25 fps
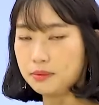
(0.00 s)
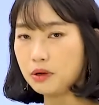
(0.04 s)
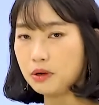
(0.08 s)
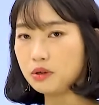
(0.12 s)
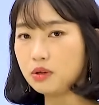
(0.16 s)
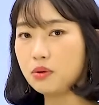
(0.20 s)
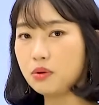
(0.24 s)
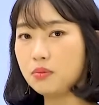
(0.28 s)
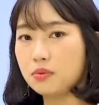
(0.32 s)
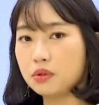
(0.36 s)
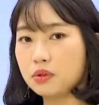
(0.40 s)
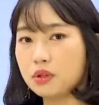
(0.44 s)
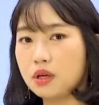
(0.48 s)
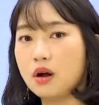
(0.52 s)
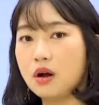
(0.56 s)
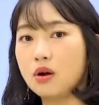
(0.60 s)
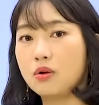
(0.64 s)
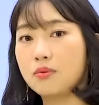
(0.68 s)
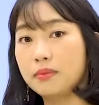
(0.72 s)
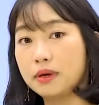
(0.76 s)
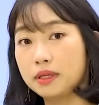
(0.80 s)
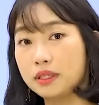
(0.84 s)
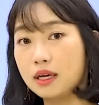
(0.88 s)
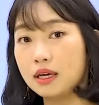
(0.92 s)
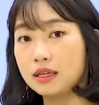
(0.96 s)
평년보다
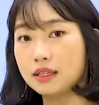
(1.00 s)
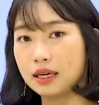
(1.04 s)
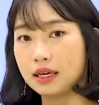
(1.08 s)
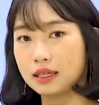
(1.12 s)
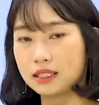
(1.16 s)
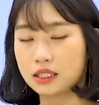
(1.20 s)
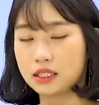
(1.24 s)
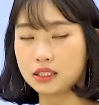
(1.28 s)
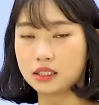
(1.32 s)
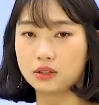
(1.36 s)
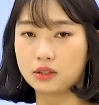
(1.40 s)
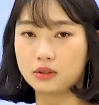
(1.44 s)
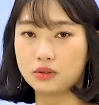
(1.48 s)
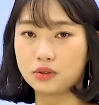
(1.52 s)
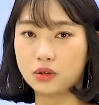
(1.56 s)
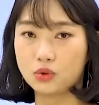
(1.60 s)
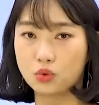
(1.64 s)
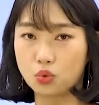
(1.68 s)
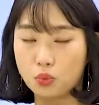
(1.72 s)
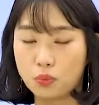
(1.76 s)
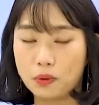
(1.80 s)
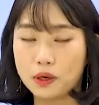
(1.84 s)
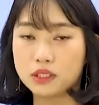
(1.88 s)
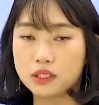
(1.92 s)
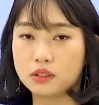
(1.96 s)
얼마나
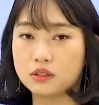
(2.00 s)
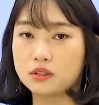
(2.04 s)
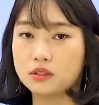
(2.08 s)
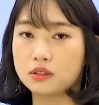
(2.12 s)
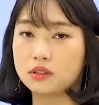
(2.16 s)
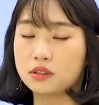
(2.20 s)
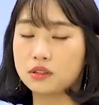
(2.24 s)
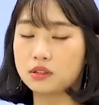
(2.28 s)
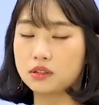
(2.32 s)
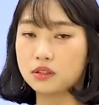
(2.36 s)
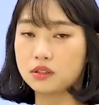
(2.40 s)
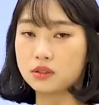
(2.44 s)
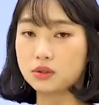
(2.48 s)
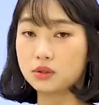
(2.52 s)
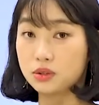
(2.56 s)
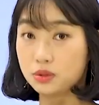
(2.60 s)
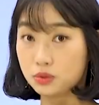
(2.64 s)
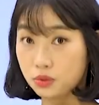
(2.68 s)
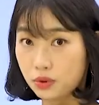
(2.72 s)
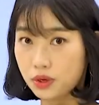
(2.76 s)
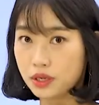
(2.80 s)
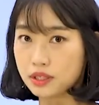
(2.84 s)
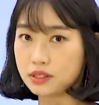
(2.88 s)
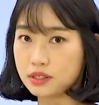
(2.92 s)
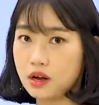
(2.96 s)
낮아지거나 높아졌는지를
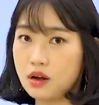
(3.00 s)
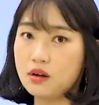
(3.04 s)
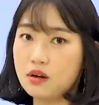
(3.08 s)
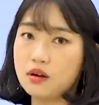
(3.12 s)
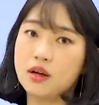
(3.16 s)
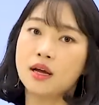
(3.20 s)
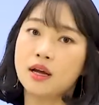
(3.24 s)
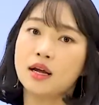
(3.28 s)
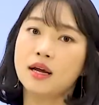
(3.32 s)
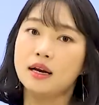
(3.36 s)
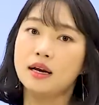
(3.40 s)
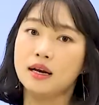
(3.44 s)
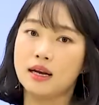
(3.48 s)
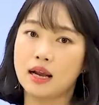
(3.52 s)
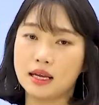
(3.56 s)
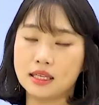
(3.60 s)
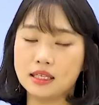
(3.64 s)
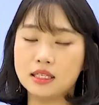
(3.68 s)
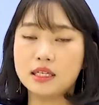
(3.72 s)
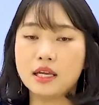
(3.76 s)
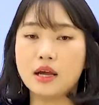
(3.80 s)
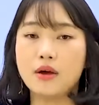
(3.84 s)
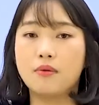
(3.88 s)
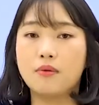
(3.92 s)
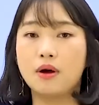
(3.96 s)
통해서
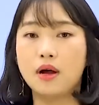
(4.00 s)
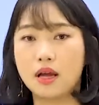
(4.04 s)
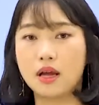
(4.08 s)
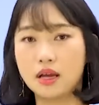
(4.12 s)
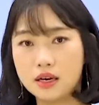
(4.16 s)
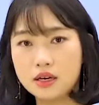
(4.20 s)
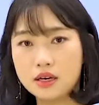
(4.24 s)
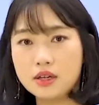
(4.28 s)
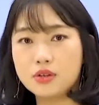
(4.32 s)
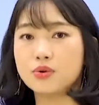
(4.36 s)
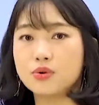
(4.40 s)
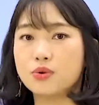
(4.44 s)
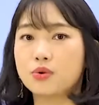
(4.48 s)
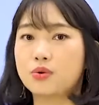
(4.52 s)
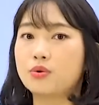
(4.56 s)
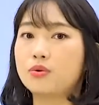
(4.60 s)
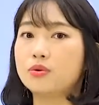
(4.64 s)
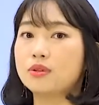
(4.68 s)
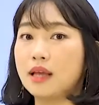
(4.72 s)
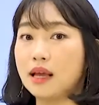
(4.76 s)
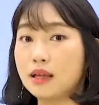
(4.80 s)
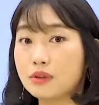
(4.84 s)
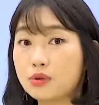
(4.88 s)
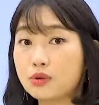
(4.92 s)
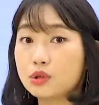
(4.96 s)
라니냐와
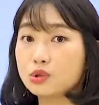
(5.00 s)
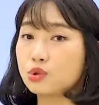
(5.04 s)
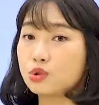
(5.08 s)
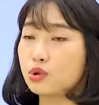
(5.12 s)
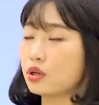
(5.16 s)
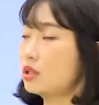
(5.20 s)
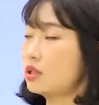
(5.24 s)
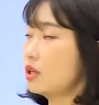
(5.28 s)
엘니뇨로 나눠줘야